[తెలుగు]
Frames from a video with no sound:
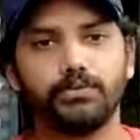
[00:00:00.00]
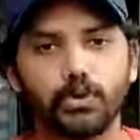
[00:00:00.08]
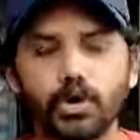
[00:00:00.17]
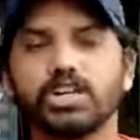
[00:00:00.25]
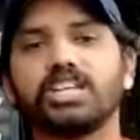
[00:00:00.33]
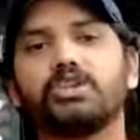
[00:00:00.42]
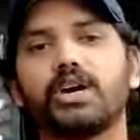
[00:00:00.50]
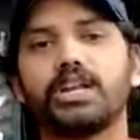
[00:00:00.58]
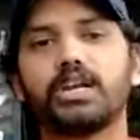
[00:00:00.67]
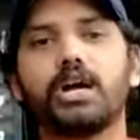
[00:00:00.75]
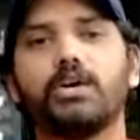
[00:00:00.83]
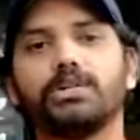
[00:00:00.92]
ఫోన్ల ద్వారా
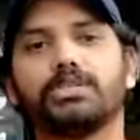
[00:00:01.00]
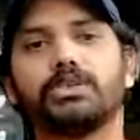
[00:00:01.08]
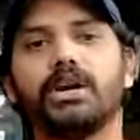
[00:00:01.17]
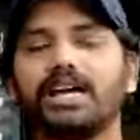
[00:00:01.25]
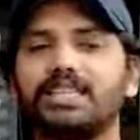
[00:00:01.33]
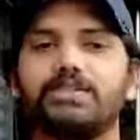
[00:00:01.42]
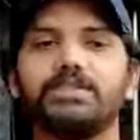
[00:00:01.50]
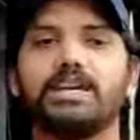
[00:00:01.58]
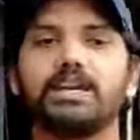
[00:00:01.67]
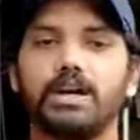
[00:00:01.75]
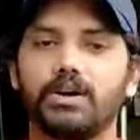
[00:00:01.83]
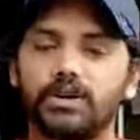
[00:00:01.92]
కావచ్చు
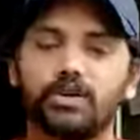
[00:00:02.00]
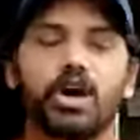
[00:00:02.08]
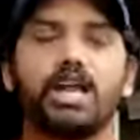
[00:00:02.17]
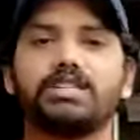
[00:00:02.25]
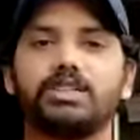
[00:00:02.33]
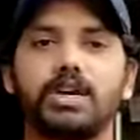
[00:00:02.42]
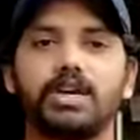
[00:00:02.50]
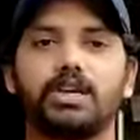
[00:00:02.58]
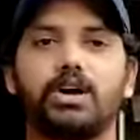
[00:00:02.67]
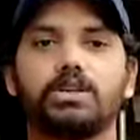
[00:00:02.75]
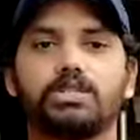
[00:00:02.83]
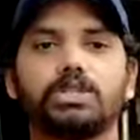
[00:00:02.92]
అదేవిధంగా కాల్ ద్వారా
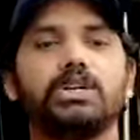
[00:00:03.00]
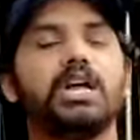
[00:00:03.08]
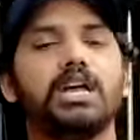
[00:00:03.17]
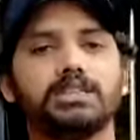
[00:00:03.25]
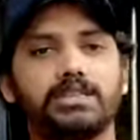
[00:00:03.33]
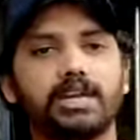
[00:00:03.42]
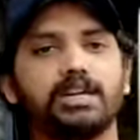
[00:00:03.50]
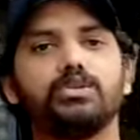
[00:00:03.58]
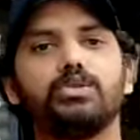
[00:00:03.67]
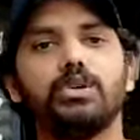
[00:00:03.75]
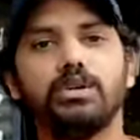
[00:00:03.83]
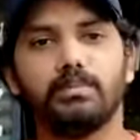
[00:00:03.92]
కావచ్చు తనను
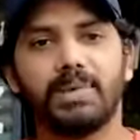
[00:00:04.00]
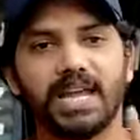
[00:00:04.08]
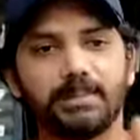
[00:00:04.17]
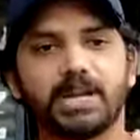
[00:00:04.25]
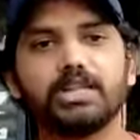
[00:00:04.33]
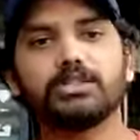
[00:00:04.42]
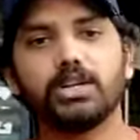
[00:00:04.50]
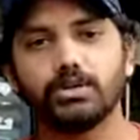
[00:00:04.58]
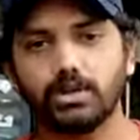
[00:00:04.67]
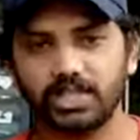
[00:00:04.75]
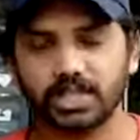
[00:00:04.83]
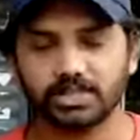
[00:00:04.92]
భయభ్రాంతులకు
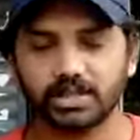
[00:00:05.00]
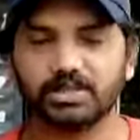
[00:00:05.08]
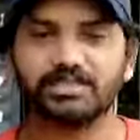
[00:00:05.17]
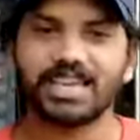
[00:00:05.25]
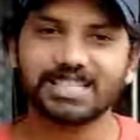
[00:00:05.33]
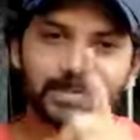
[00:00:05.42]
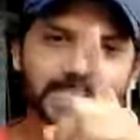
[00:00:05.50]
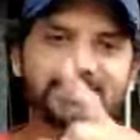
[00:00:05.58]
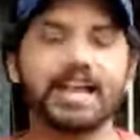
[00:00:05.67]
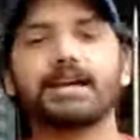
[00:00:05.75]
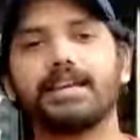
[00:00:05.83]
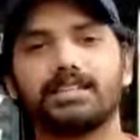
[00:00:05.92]
గురి చేస్తున్నాడు తస్మత్
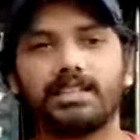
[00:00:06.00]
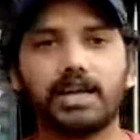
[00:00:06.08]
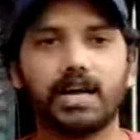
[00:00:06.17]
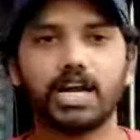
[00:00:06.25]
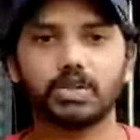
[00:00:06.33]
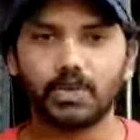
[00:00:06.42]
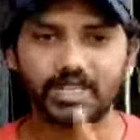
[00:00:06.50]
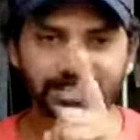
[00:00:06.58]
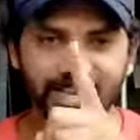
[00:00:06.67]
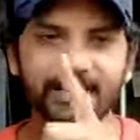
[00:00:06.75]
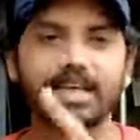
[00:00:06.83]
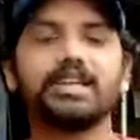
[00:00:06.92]
జాగ్రత్త అటువంటి
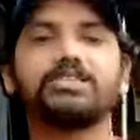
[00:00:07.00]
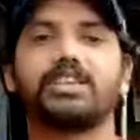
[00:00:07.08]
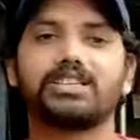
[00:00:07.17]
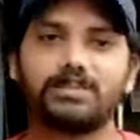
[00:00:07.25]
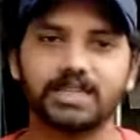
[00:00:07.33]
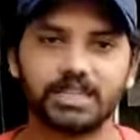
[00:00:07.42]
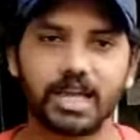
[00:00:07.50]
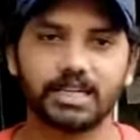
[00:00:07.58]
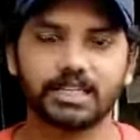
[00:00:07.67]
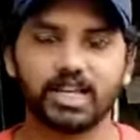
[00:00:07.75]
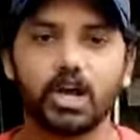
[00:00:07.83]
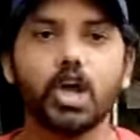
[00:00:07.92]
సంఘాలకు తస్మత్
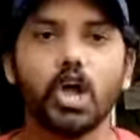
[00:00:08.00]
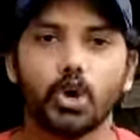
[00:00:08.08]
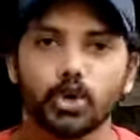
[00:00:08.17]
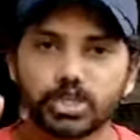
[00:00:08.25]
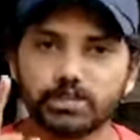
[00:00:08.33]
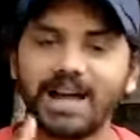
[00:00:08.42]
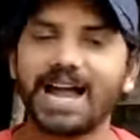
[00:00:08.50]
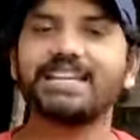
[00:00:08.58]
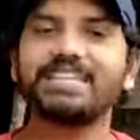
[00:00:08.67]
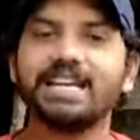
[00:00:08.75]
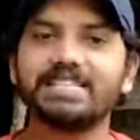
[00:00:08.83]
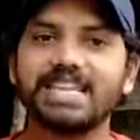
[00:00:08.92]
జాగ్రత్త
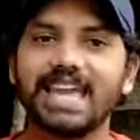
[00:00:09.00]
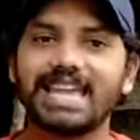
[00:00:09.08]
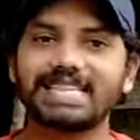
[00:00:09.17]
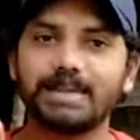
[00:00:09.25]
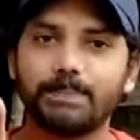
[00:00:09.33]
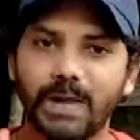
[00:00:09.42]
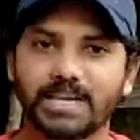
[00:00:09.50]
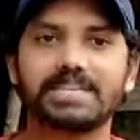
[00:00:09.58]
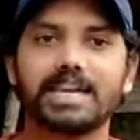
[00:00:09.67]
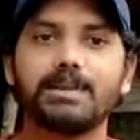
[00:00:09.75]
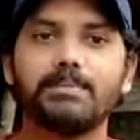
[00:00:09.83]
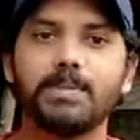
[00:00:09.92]
ఉస్మానియా జేఏసీ
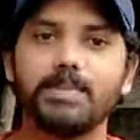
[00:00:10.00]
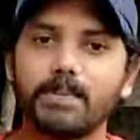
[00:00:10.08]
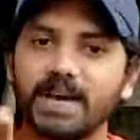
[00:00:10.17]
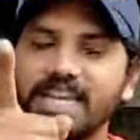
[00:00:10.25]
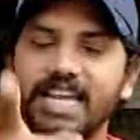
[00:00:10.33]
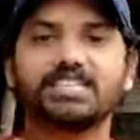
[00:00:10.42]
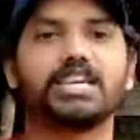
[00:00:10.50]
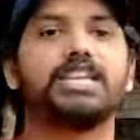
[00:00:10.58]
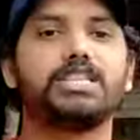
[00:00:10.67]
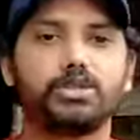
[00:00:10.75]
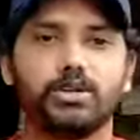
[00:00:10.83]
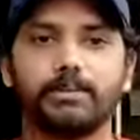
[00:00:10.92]
పక్షాన మేము మిమ్మల్ని
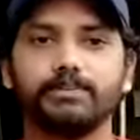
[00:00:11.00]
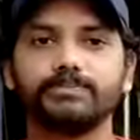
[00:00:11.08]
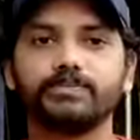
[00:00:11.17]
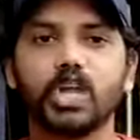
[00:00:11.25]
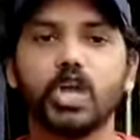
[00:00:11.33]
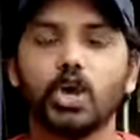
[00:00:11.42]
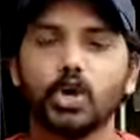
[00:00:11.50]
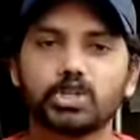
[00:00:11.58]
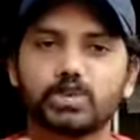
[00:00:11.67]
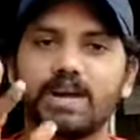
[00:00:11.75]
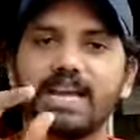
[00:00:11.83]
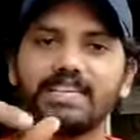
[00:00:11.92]
హెచ్చరిస్తున్నాం
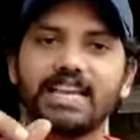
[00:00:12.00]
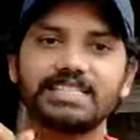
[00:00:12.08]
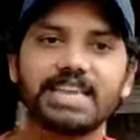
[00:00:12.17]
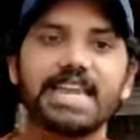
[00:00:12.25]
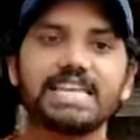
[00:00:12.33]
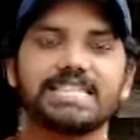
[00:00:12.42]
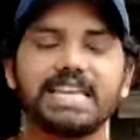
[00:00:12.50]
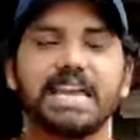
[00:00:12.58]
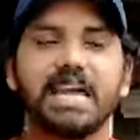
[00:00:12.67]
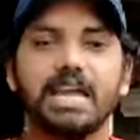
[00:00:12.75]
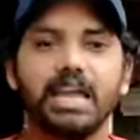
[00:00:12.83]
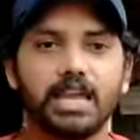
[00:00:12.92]
ఉస్మానియా జేఏసీ
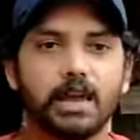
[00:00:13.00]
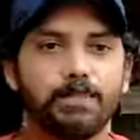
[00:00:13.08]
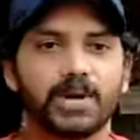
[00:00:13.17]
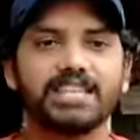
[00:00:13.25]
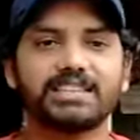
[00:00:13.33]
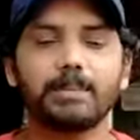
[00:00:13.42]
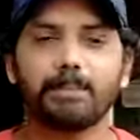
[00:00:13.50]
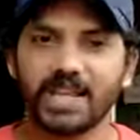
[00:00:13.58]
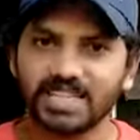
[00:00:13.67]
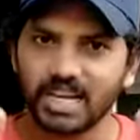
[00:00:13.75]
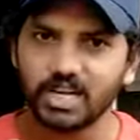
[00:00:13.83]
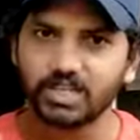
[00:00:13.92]
ఎప్పుడైతే
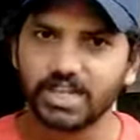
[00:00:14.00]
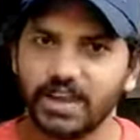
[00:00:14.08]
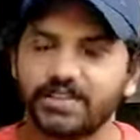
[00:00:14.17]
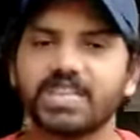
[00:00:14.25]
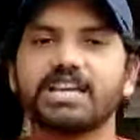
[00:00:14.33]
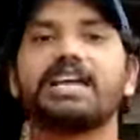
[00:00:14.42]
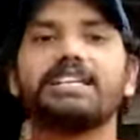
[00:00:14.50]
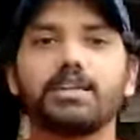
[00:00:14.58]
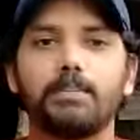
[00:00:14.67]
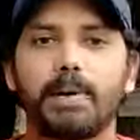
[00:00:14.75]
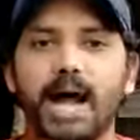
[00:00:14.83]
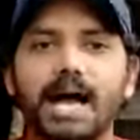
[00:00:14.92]
ప్రజలకు ఏ విధంగా అయితే
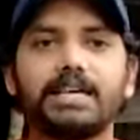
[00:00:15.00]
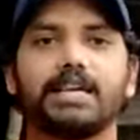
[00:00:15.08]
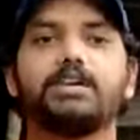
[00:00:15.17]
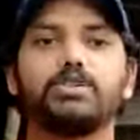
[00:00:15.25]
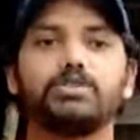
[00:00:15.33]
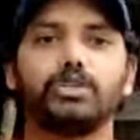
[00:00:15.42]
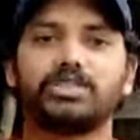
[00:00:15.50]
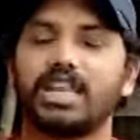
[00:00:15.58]
బాహాటంగా ఉందో